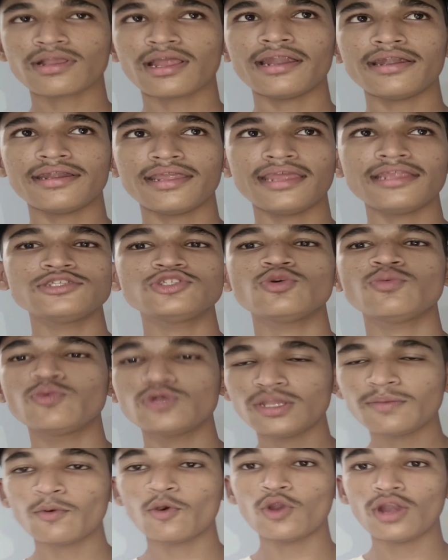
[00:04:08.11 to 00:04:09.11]
कंटेंट जो
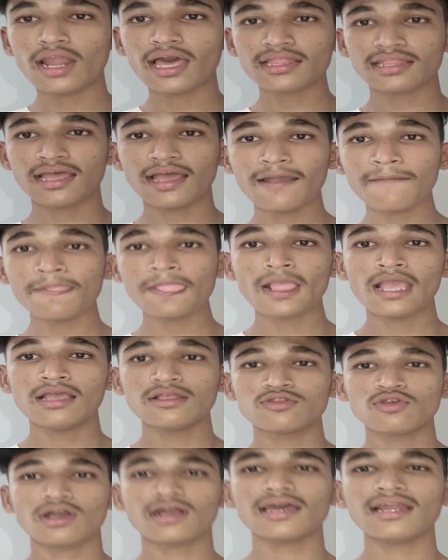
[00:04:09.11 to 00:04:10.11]
मुझे बोलना था
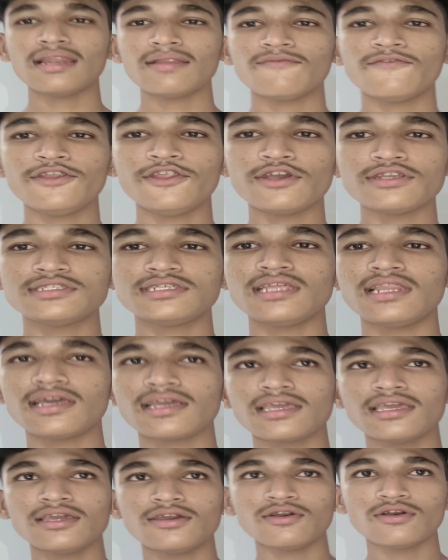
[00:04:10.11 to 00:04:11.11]
तो अगर वीडियो अच्छी
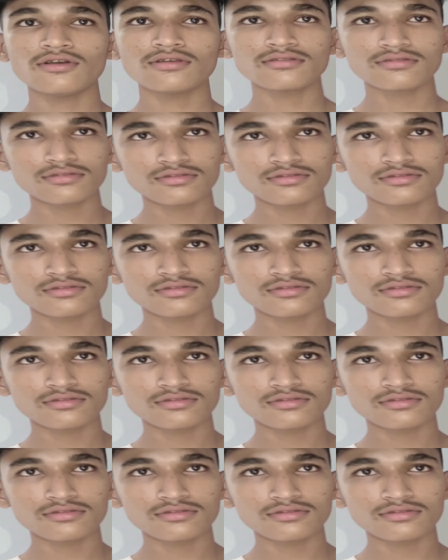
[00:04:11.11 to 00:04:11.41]
लगी हो